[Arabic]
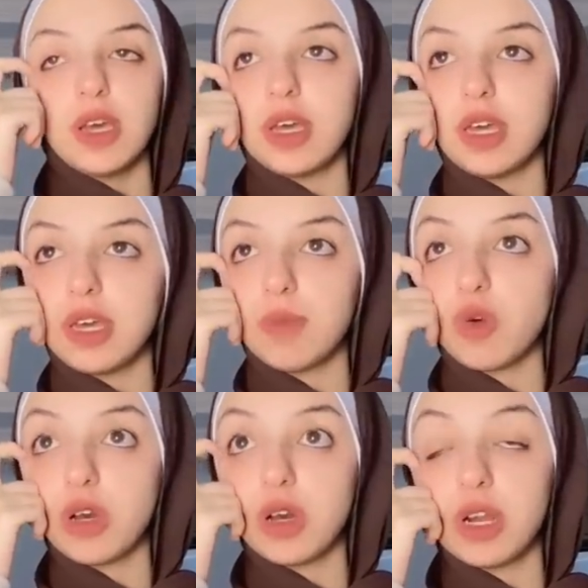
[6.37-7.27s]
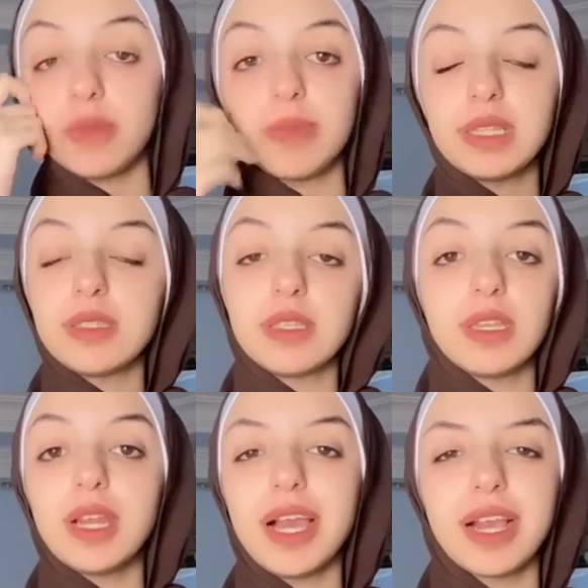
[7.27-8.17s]
آه مؤخرا بقت
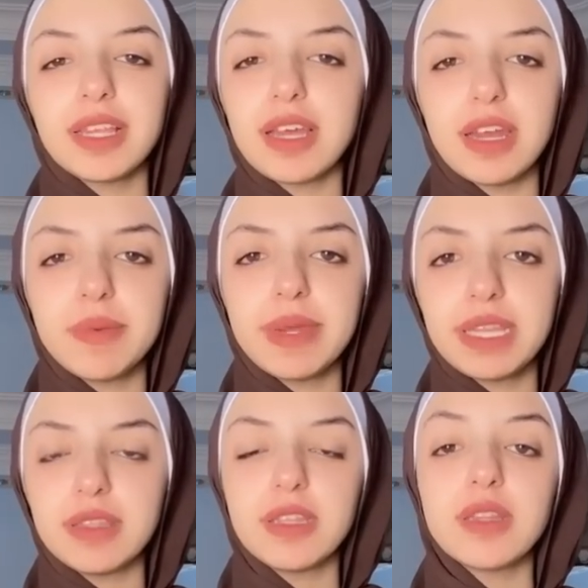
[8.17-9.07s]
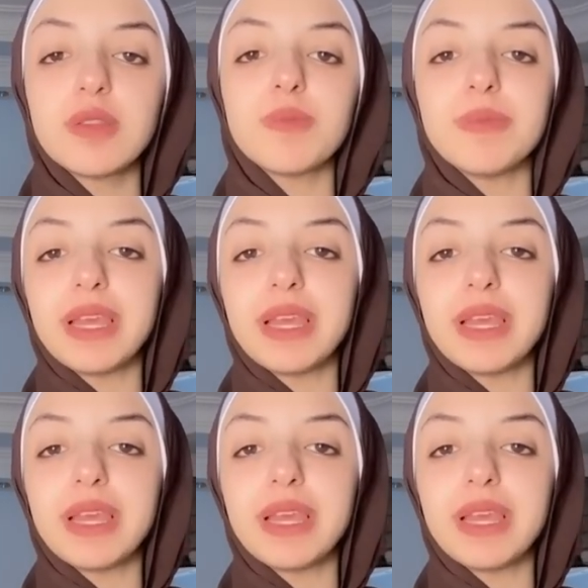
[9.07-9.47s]
تجيلي حاجات غريبه جدا